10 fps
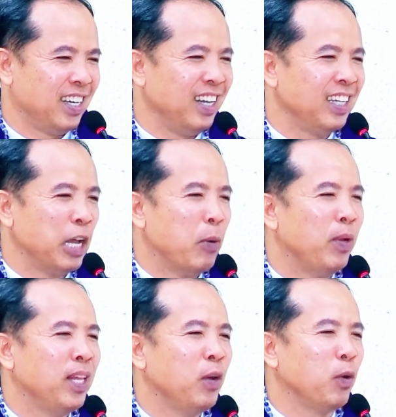đừng theo
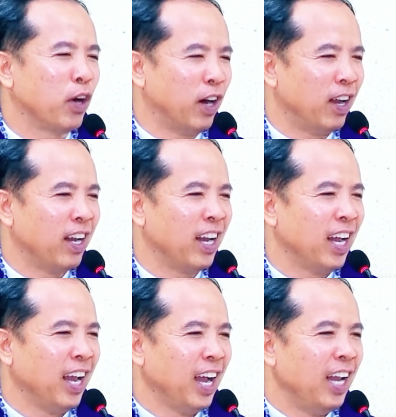ý thích của con
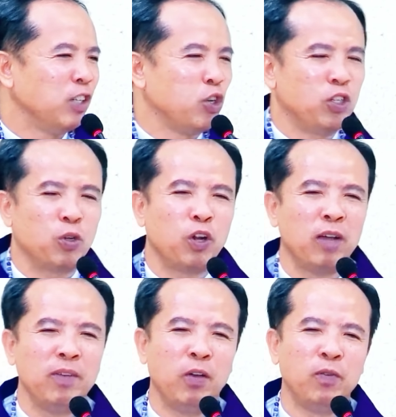hay là Chúa Giêsu
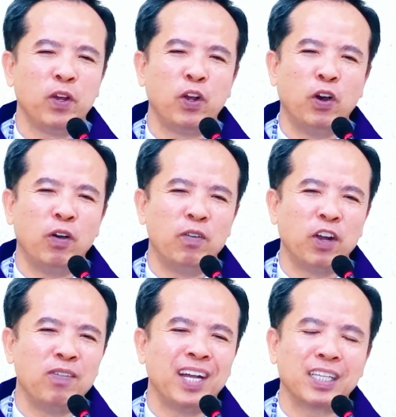nói với ông Phêrô
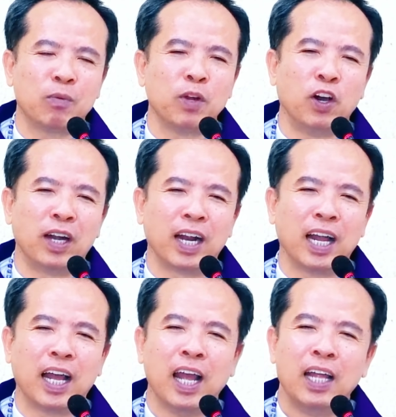nói với các tông đồ rằng
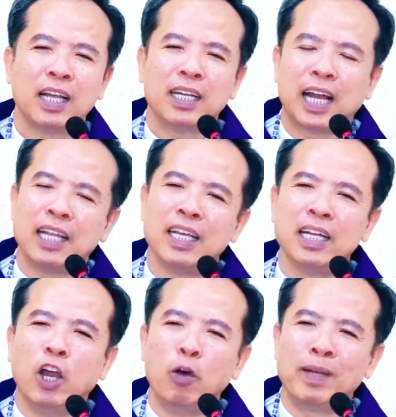là tất cả những
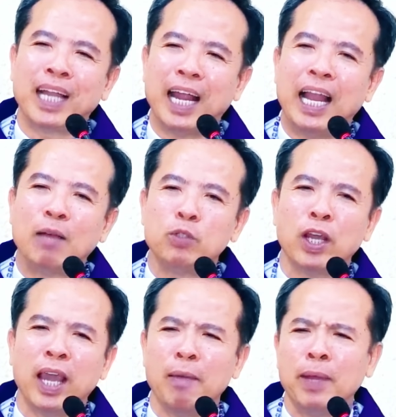điều mà thầy làm cho
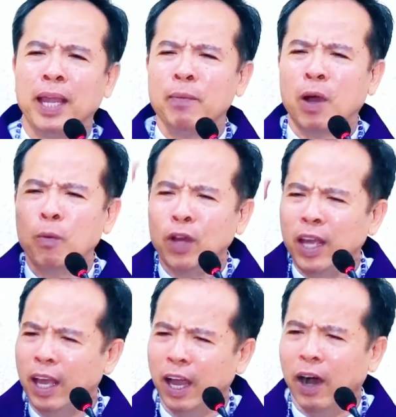anh em anh em không có
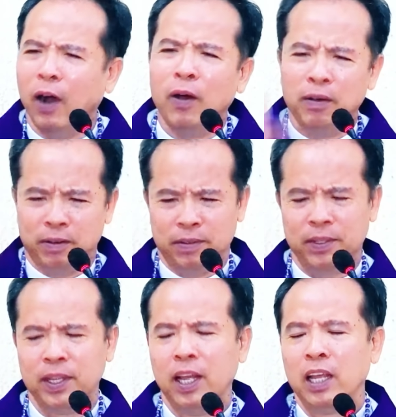hiểu
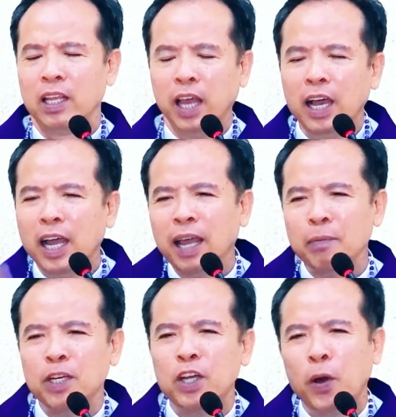nhưng anh em
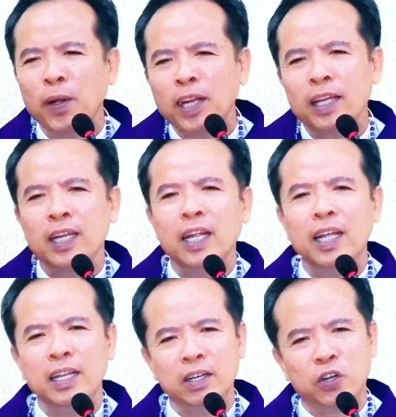cứ đón nhận
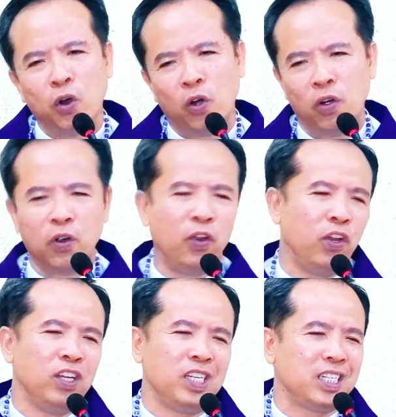đi rồi
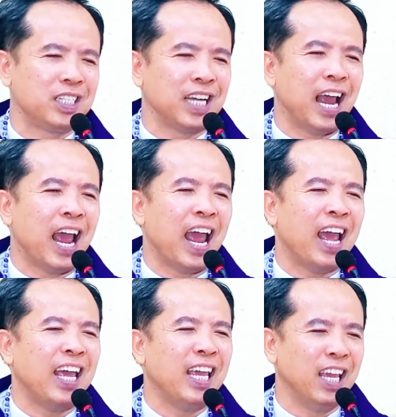
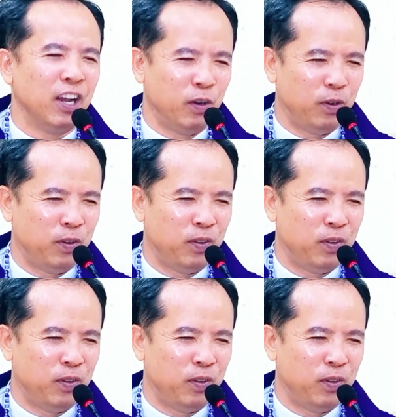sẽ hiểu